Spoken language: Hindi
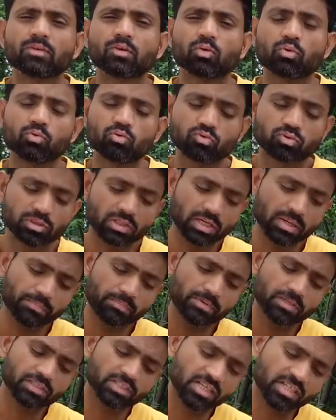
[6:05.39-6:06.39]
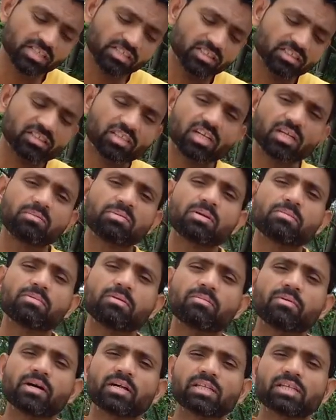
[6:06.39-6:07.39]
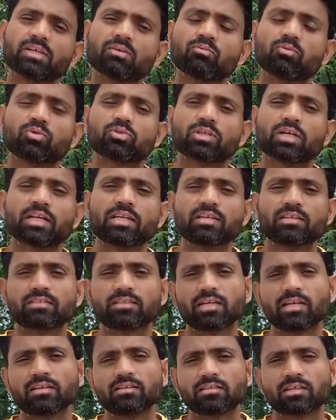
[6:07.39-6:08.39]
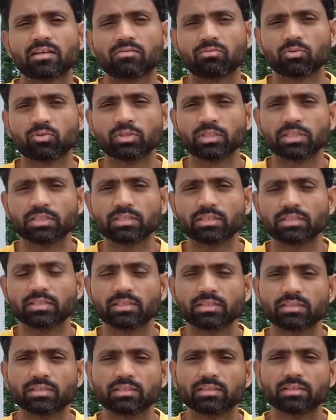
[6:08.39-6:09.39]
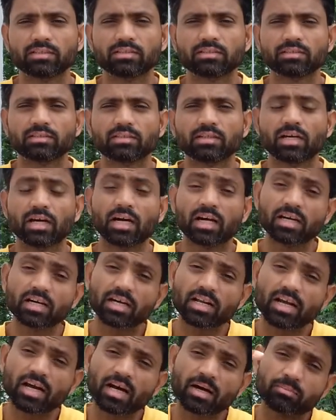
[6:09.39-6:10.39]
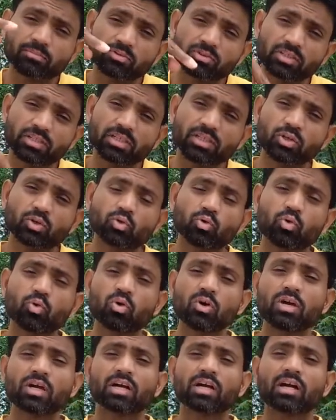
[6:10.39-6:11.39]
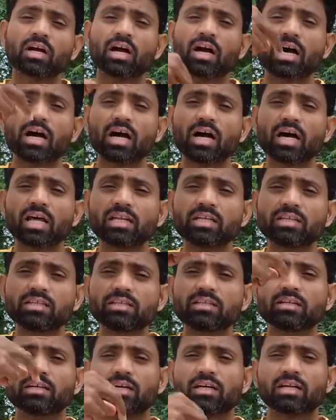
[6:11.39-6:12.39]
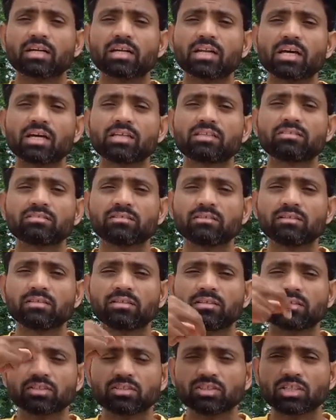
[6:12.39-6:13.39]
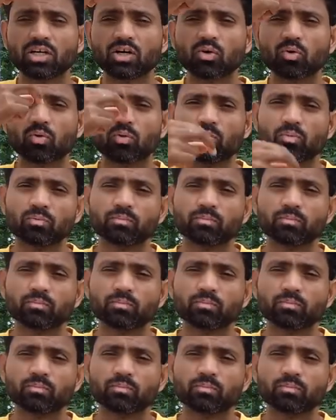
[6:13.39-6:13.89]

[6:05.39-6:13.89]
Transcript: और उसके पीछे जितनी भी बीमारियां वो सारी की सारी साफ हो जाएंगी अगर आप शरीर को खाली रखना सीख जाओ